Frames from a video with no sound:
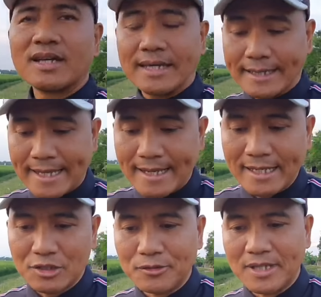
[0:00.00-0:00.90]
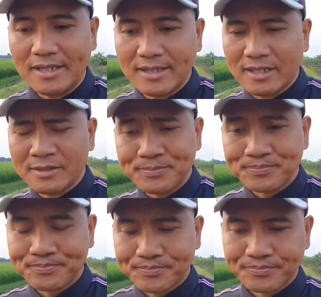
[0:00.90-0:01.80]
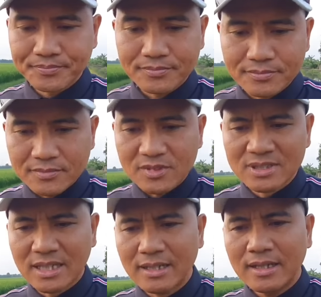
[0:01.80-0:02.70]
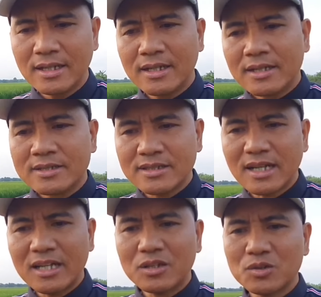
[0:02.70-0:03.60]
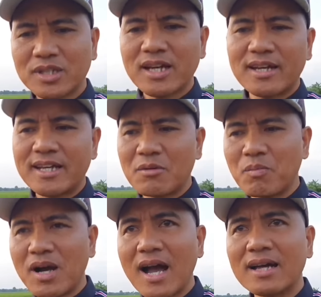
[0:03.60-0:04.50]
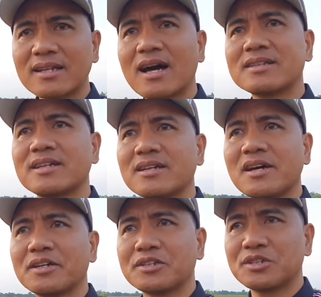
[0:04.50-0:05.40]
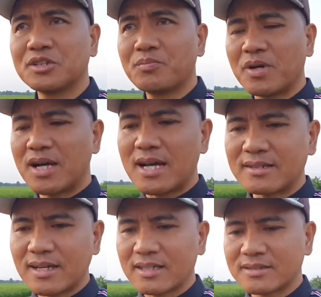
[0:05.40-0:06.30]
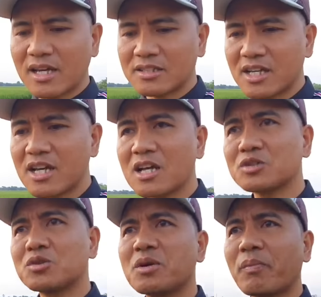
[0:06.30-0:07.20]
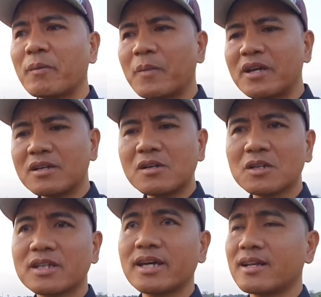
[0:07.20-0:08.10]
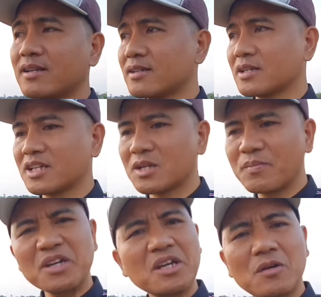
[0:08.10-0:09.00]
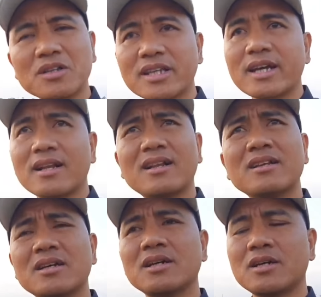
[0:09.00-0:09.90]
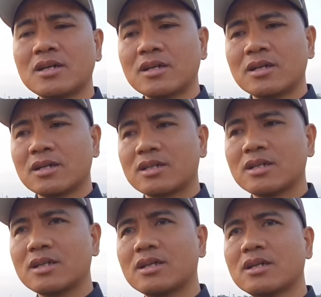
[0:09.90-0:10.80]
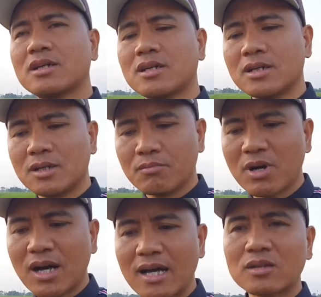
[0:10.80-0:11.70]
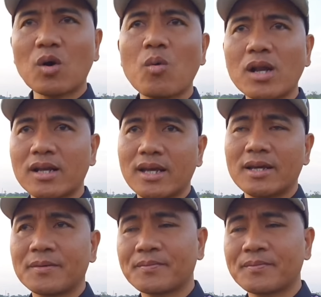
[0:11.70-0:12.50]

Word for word: kita lanjut lagi nah setelah itu saya ada yang pegang tangan saya guys dipegang tangan saya saya langsung dipepet ke hotel ke pinggir hotel ke Mekah Tower ya